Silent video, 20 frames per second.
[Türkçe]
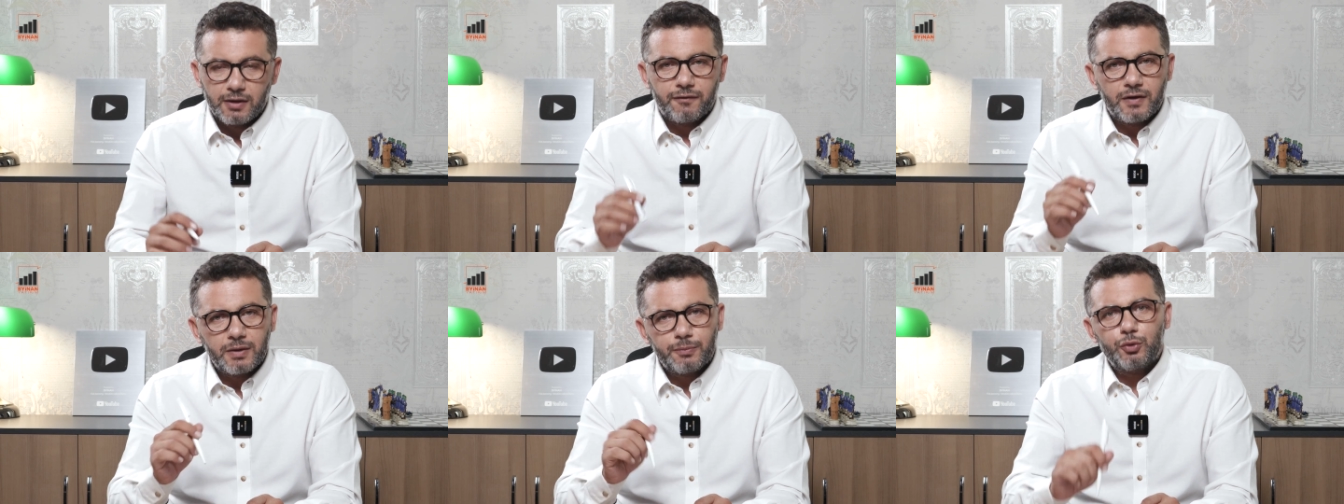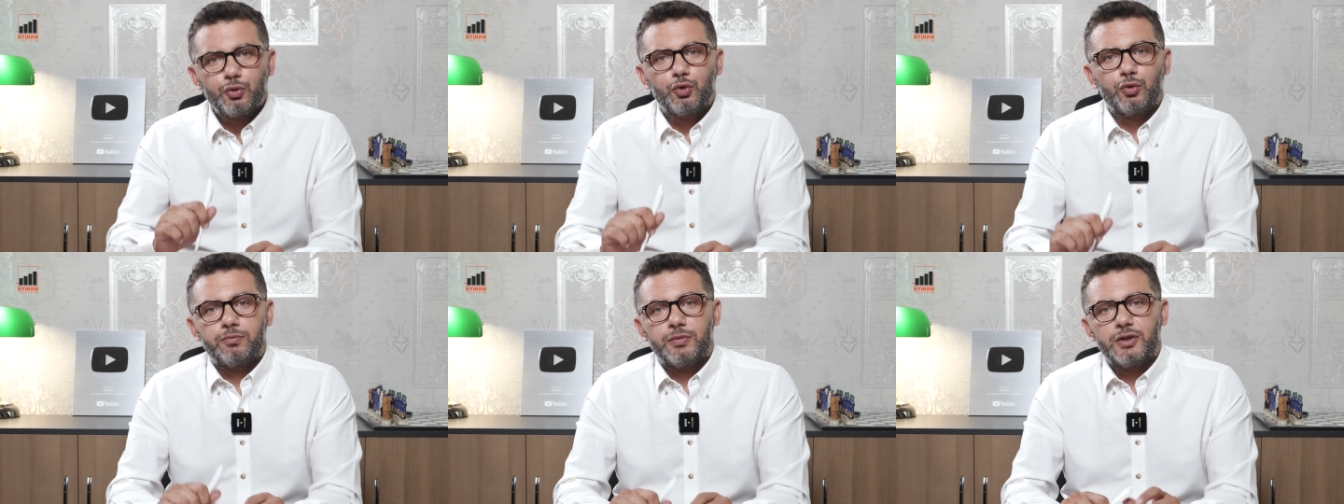Ve
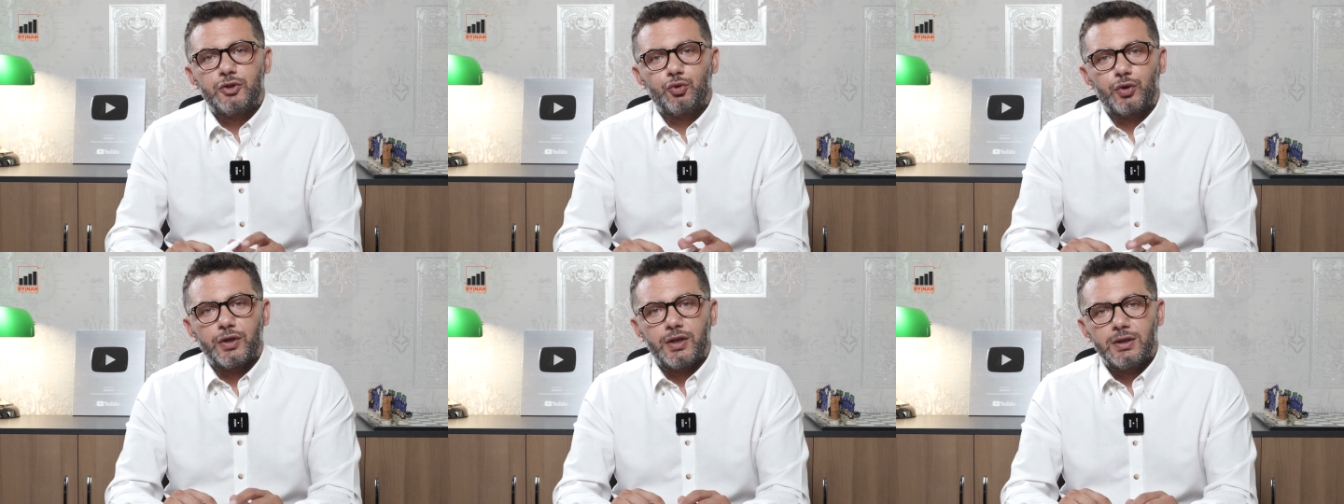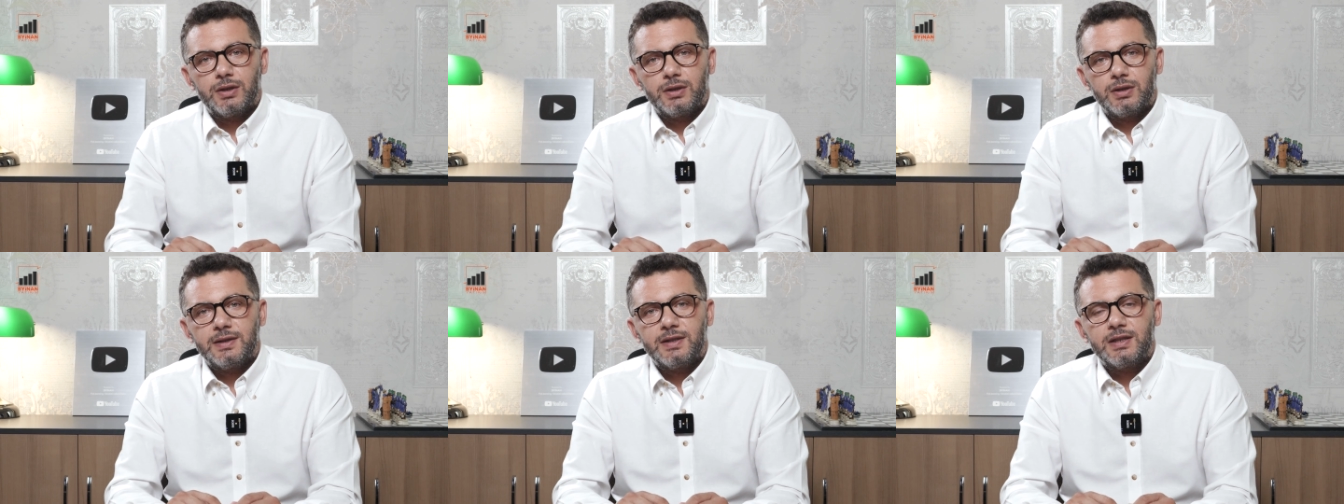bugün
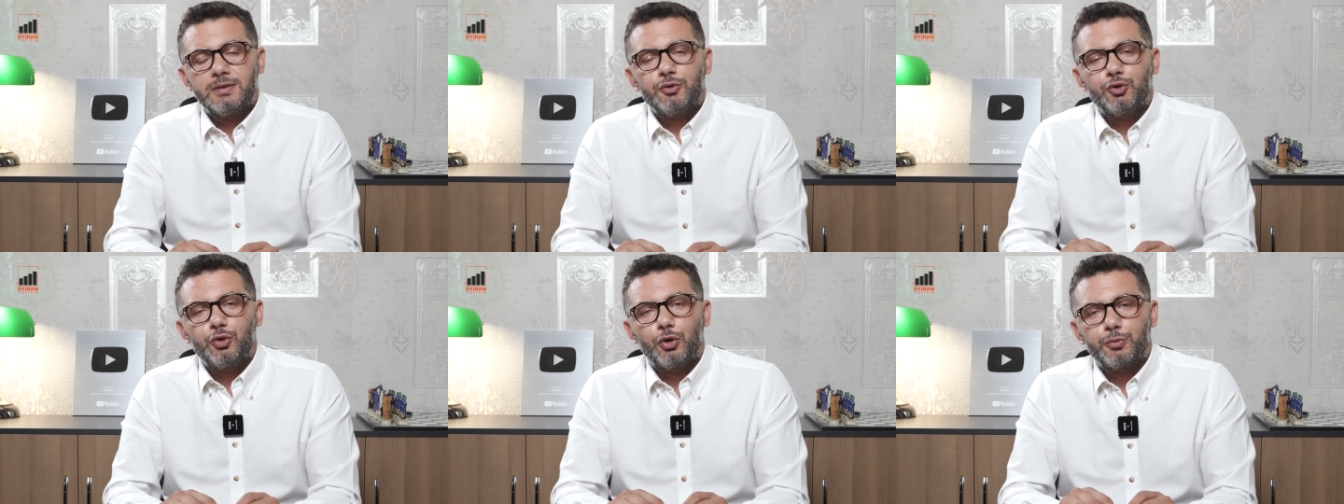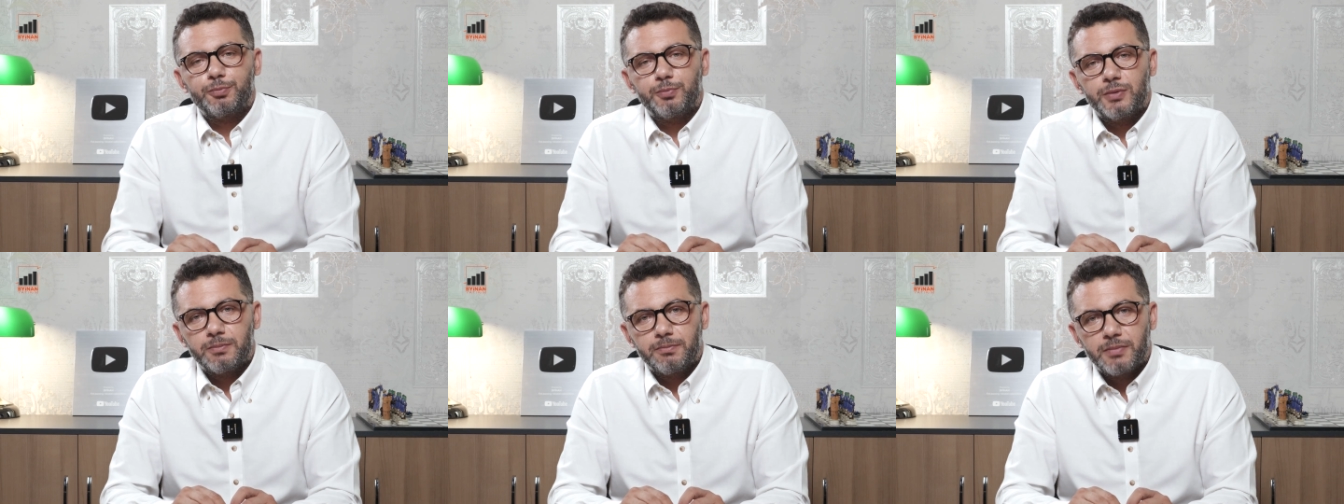Bitcoin
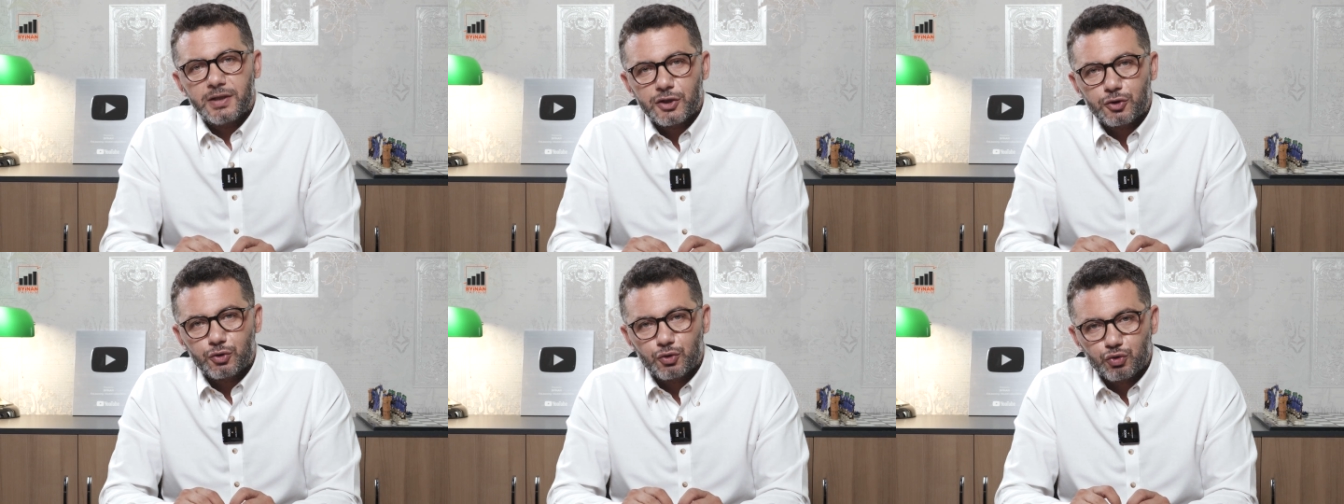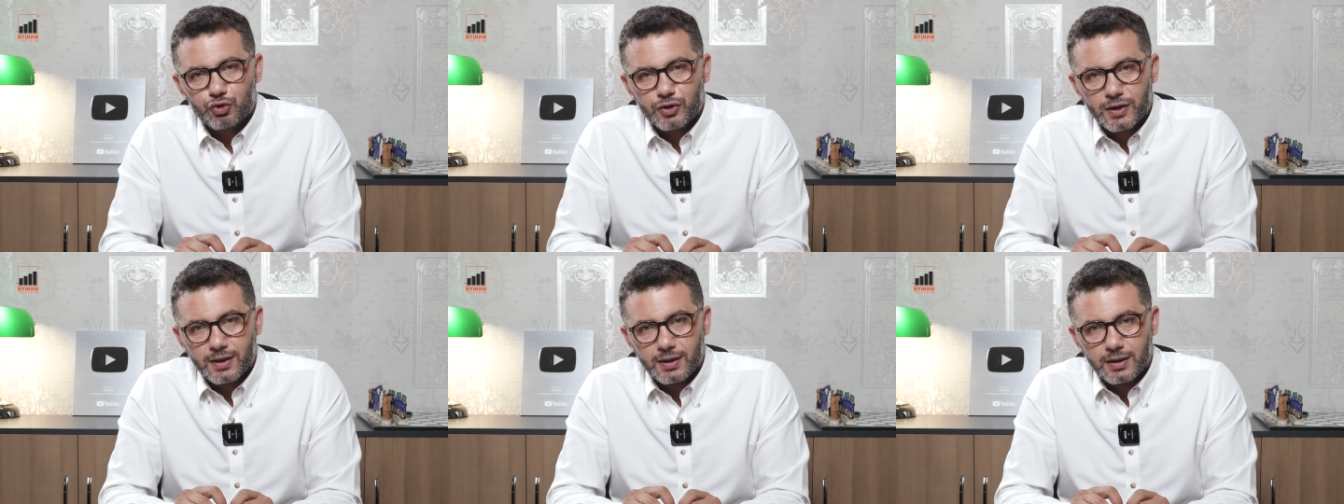
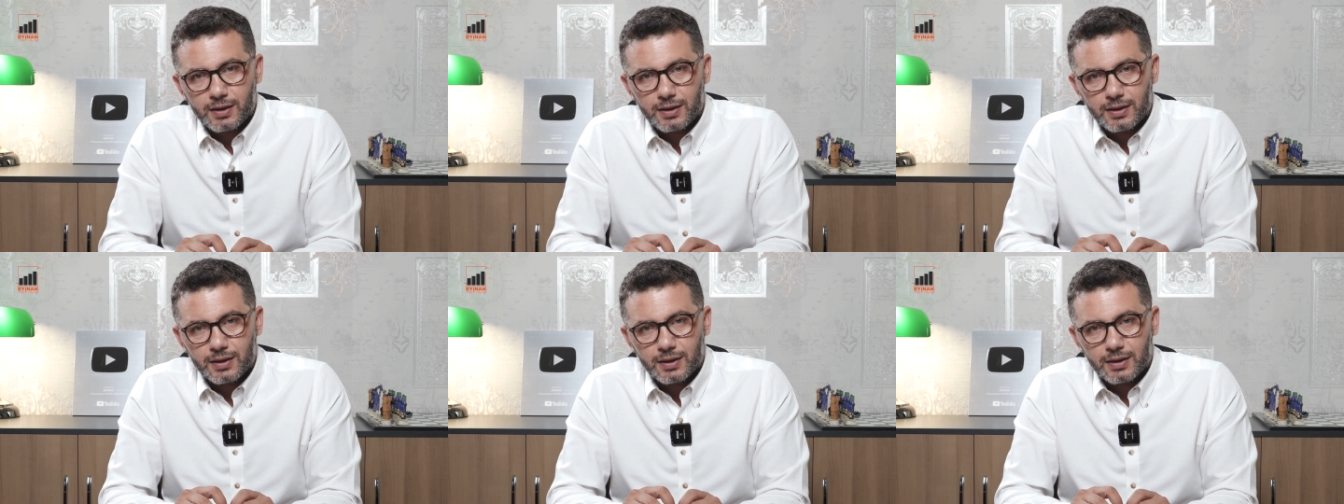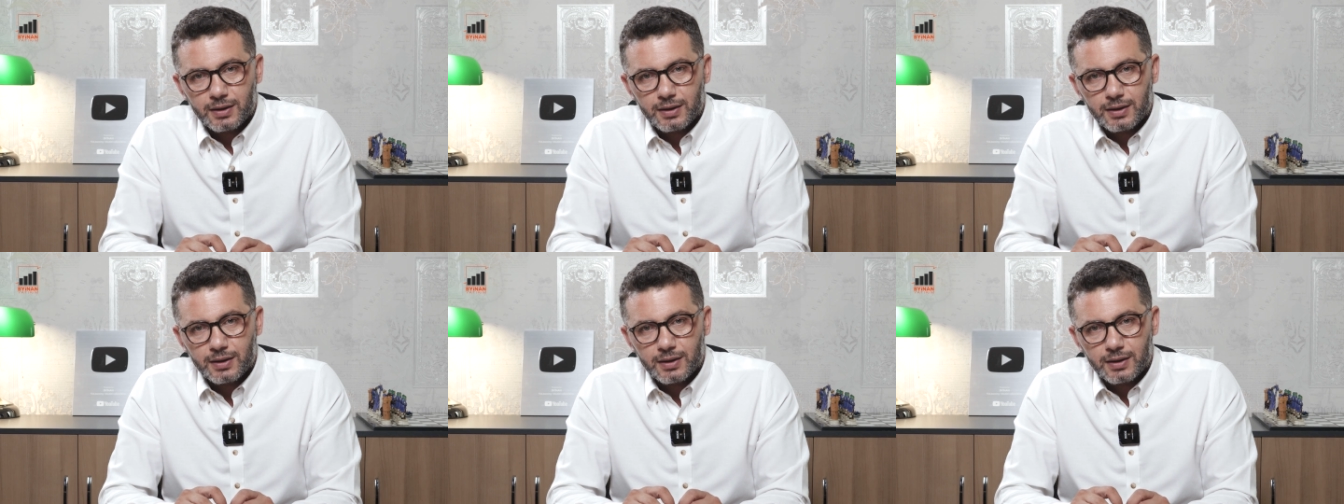24.500'de